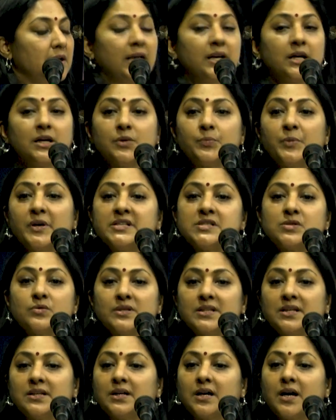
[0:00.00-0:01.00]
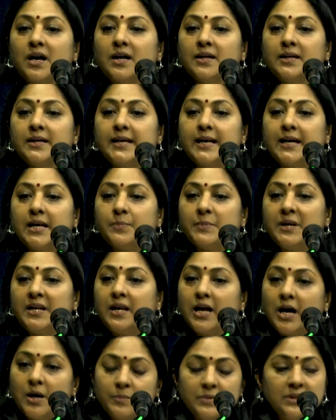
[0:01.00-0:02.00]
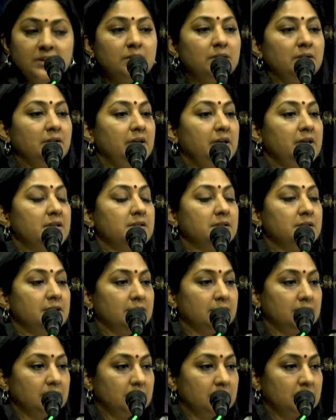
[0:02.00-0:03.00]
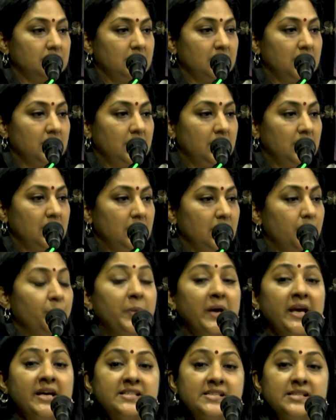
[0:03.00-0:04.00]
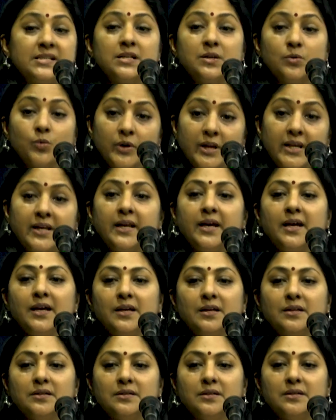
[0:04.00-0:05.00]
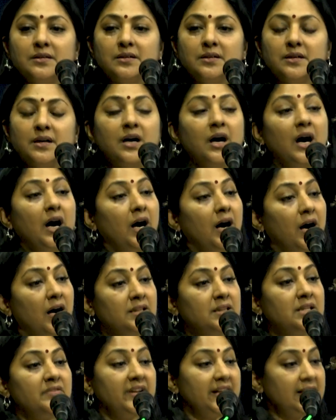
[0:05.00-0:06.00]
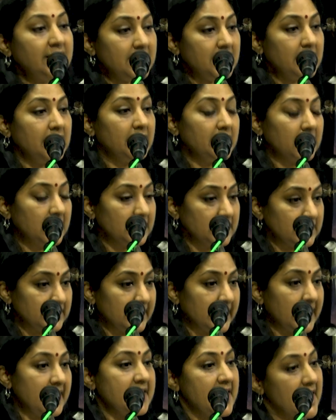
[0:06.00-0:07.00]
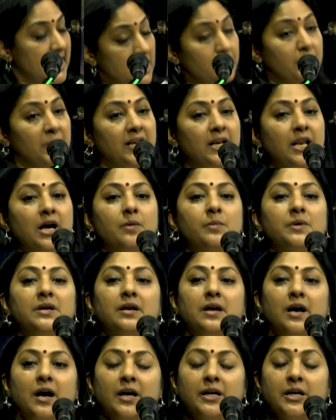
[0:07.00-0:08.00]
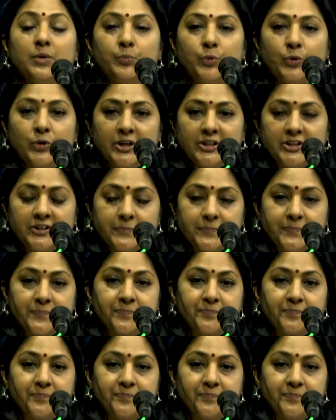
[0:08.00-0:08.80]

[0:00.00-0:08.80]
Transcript: எனக்கு பேசுவதற்கான இடம் இல்லாமல் இருந்தது பேசின உடனே அந்த வீட்டில் இருக்கிறதுக்கே இடம் இல்லாமல் ஆகி போனது